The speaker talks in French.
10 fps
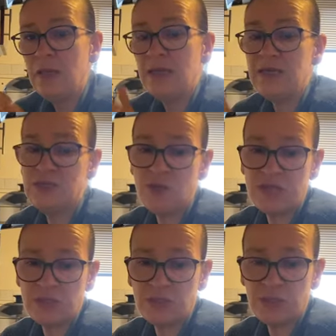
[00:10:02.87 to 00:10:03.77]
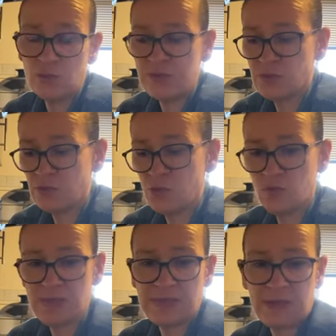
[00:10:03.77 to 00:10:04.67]
Les oléagineux, bien sûr, on
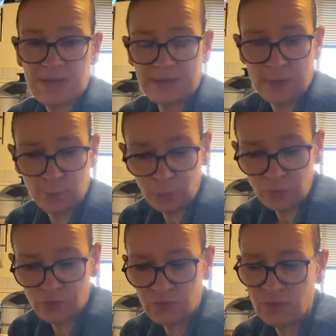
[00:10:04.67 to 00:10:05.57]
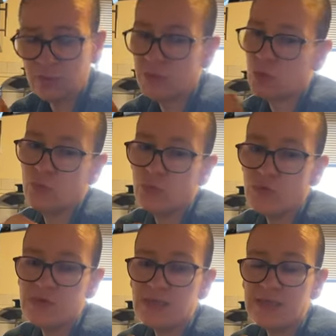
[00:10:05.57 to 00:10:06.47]
les a à l'état brut, mais on peut
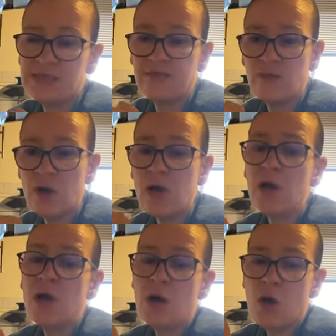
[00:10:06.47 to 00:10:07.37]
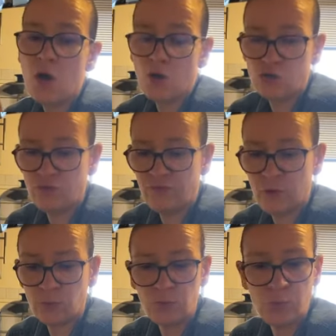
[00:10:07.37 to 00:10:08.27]
aussi les avoir sous
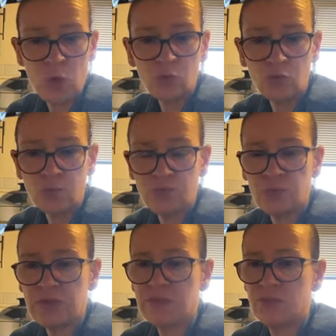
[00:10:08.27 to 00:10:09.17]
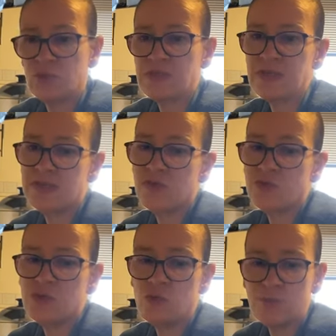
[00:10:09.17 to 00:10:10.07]
forme de beurre ou de purée. Donc ça, c'est
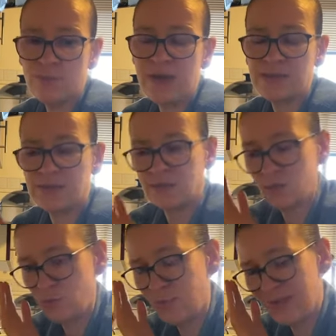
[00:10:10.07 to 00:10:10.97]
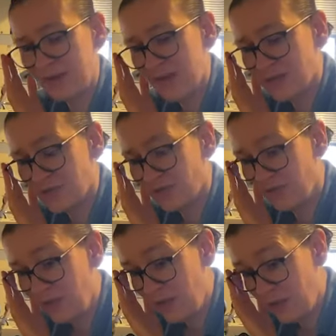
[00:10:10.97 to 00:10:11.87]
aussi une base du placard
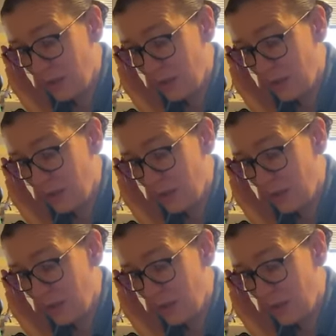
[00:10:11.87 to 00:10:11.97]
santé.